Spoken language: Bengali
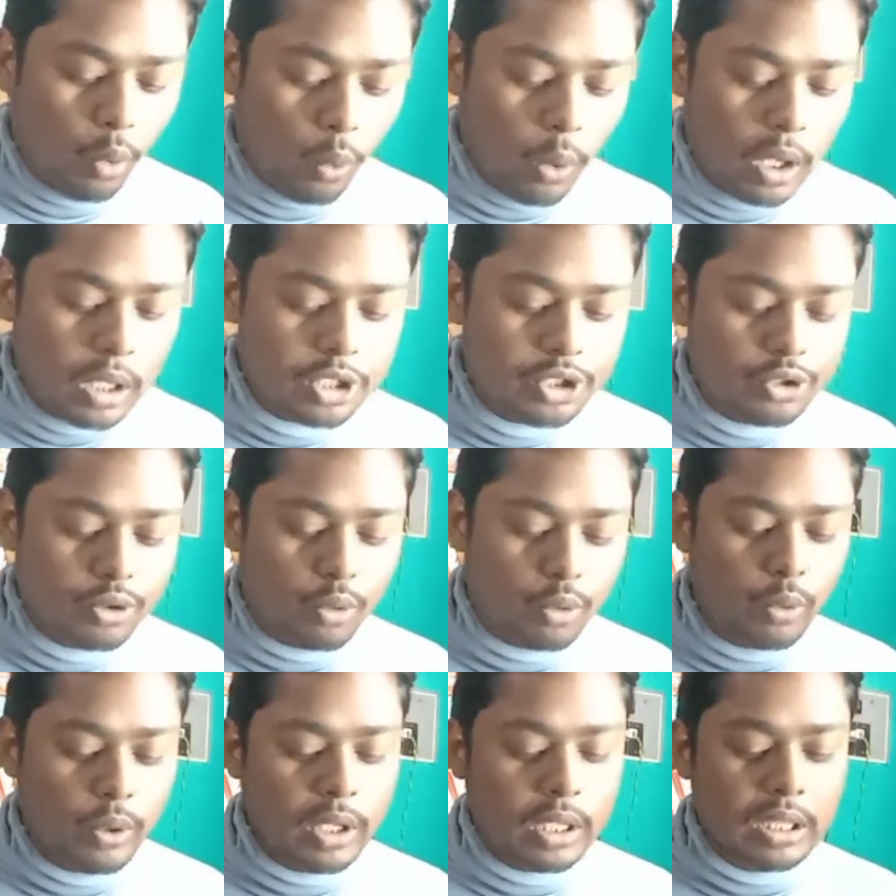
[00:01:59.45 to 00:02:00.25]
ওয়াশ
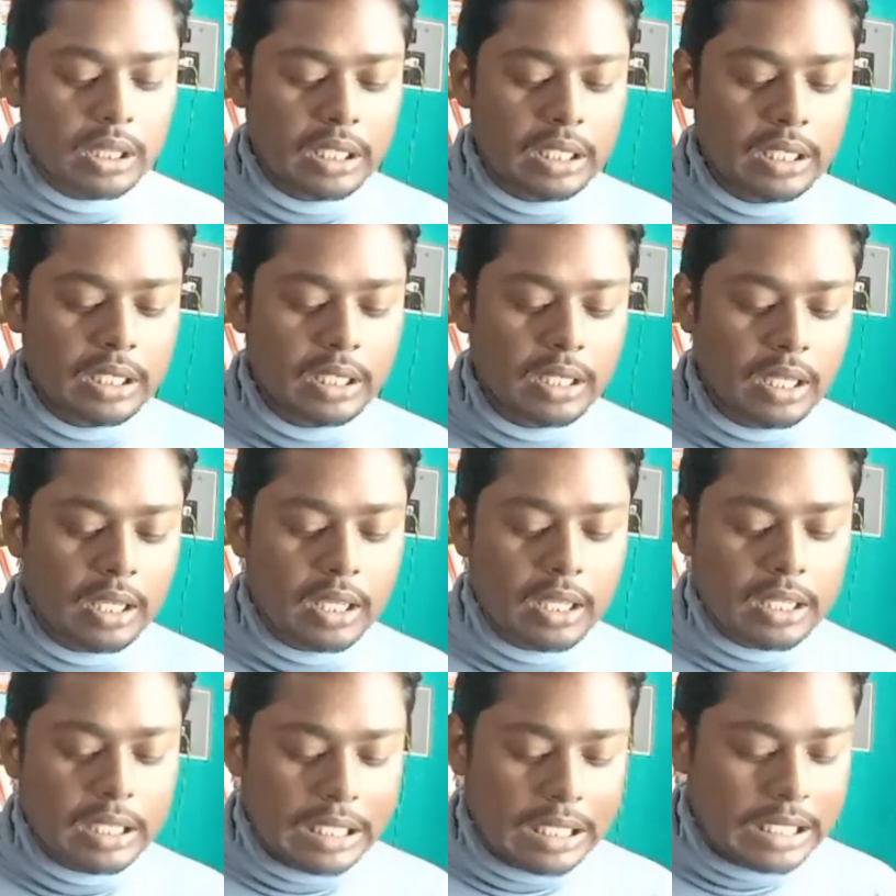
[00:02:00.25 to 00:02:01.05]
কুইকলি
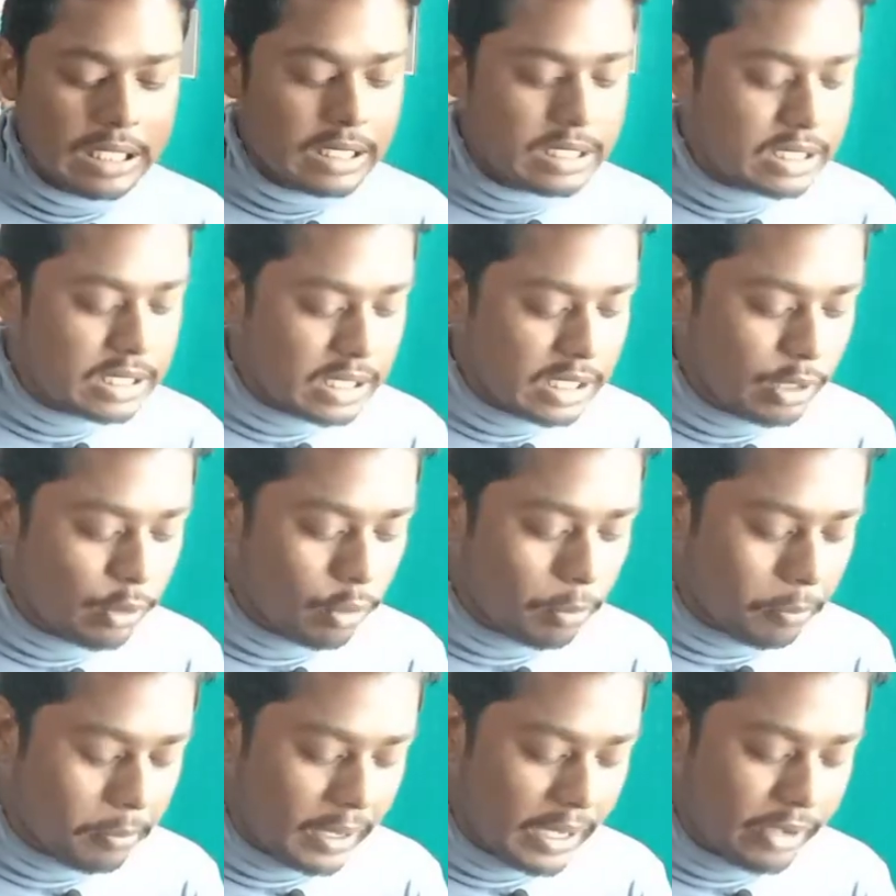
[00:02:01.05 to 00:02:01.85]
ইট
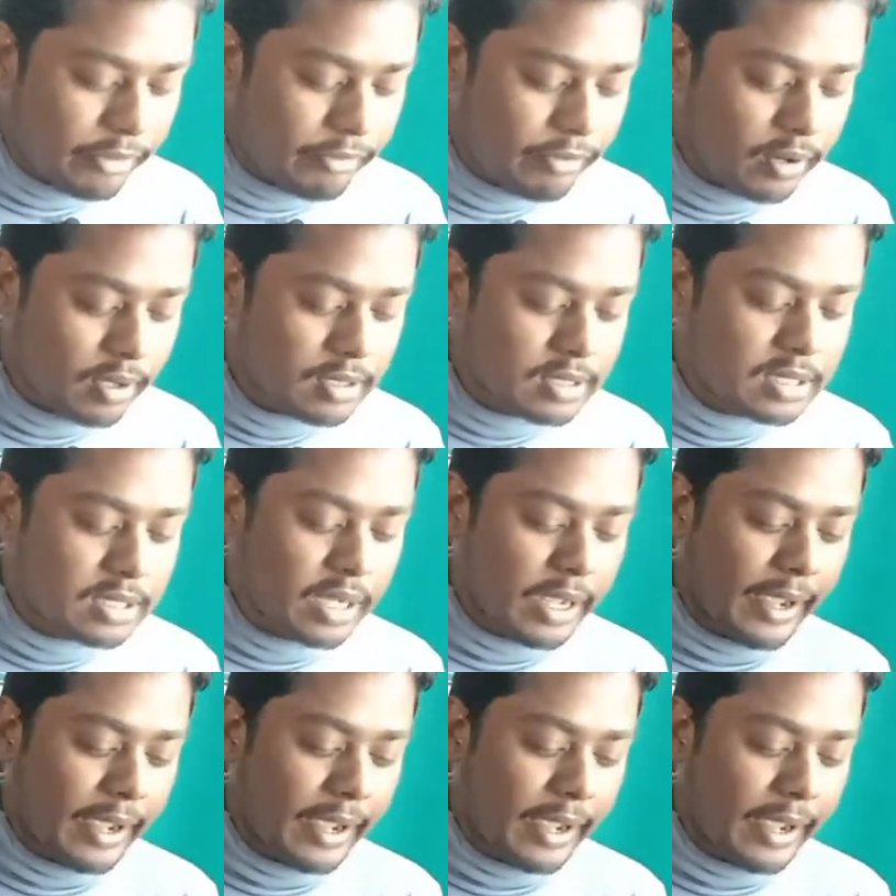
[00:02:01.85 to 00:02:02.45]
ইওর ব্রেকফাস্ট